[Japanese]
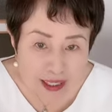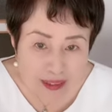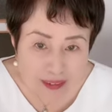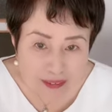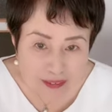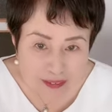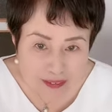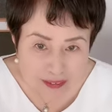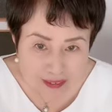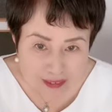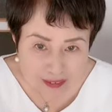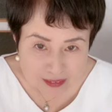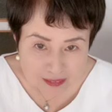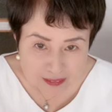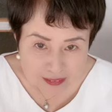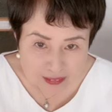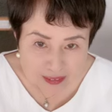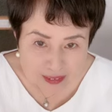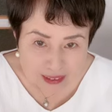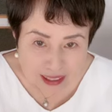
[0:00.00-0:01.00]
そうカイト
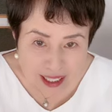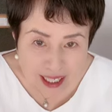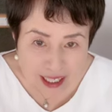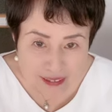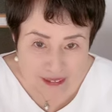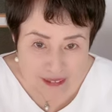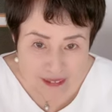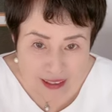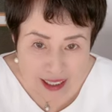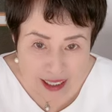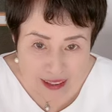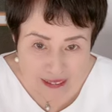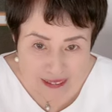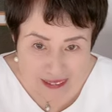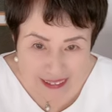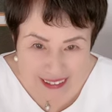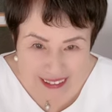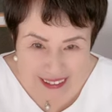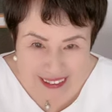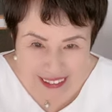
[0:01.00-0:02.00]
くんよでカーく
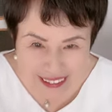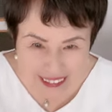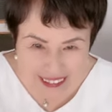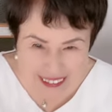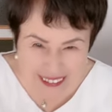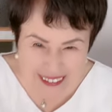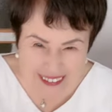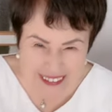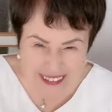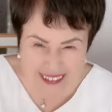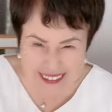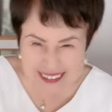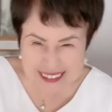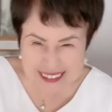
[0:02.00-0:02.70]
んカーくん言ってた